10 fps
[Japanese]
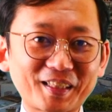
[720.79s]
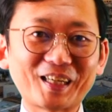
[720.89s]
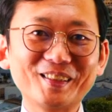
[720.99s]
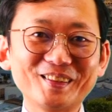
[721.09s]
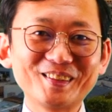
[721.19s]
た
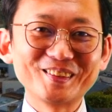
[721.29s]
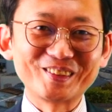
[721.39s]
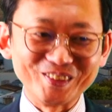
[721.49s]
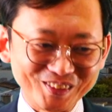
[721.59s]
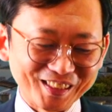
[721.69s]

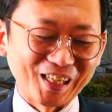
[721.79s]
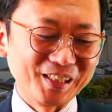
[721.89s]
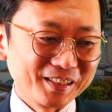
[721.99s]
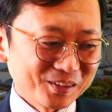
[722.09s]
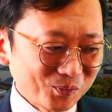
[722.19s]
スーツで、
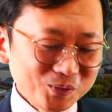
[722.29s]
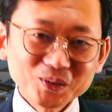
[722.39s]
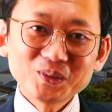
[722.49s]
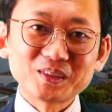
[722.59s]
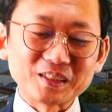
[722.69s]
この
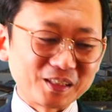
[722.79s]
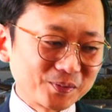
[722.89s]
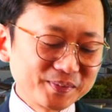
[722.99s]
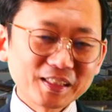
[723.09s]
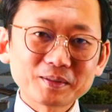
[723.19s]
スーツいろ
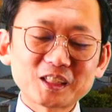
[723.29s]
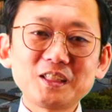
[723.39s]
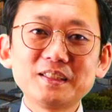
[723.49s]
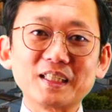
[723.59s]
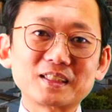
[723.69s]
んな
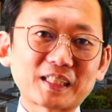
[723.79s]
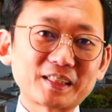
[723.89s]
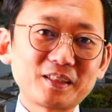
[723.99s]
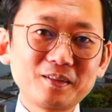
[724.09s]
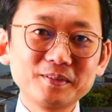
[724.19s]
シーンで使っ
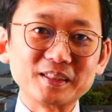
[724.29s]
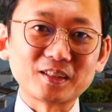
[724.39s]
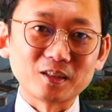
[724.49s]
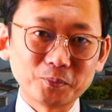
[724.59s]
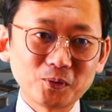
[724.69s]
ているんです
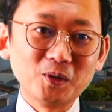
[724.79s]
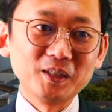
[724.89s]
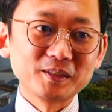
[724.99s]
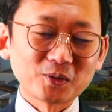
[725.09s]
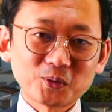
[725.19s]
けども、
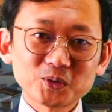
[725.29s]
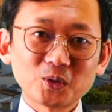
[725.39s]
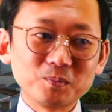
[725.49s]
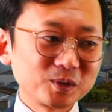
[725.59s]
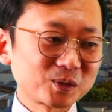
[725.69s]
それこ
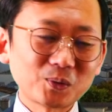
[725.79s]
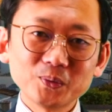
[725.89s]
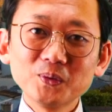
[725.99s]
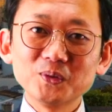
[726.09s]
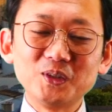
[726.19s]
そ息子
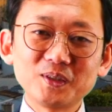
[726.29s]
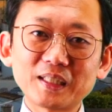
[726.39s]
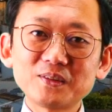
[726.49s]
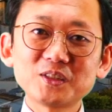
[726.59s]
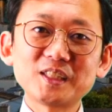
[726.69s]
の入
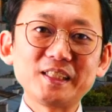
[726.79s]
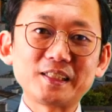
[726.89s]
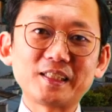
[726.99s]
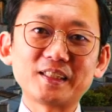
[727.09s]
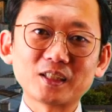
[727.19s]
学式に
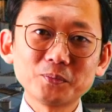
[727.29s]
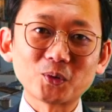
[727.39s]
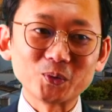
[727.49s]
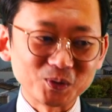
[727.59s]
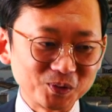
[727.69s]
着ていたのも
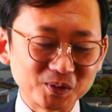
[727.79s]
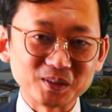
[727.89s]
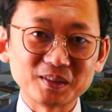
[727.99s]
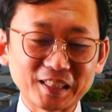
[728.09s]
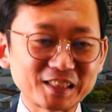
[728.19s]
この
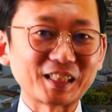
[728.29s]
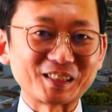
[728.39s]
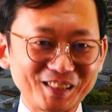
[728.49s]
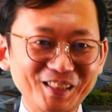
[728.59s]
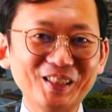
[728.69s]
スーツでした
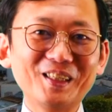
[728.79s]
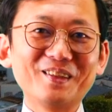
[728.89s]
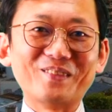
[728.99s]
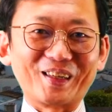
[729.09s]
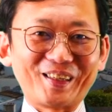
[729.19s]
し、
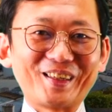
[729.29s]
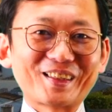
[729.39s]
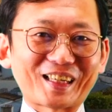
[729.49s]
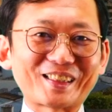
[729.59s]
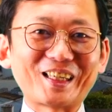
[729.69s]
まあね、
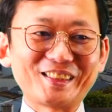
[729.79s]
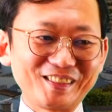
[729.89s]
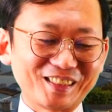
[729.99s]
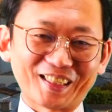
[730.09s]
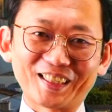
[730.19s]
硬い
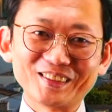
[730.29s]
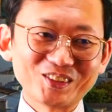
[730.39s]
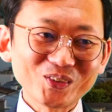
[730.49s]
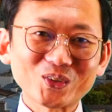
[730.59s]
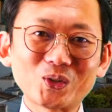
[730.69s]
シーンから
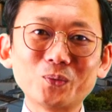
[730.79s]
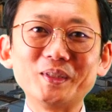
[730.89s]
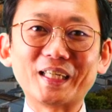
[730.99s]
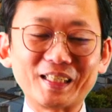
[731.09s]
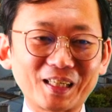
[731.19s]
ちょっと今日み
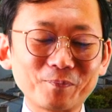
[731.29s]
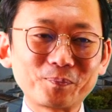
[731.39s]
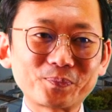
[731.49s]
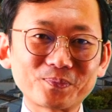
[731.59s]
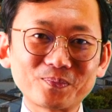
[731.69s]
たいな
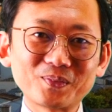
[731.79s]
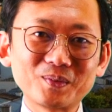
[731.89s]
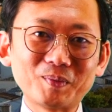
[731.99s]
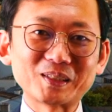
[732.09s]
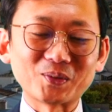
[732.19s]

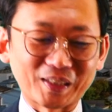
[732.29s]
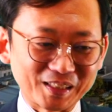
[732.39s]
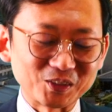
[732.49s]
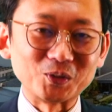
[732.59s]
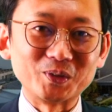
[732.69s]
ベストな
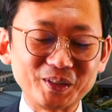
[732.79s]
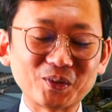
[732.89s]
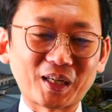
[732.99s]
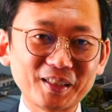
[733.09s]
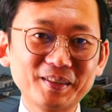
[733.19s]
話をする日
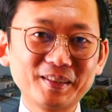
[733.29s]
とか、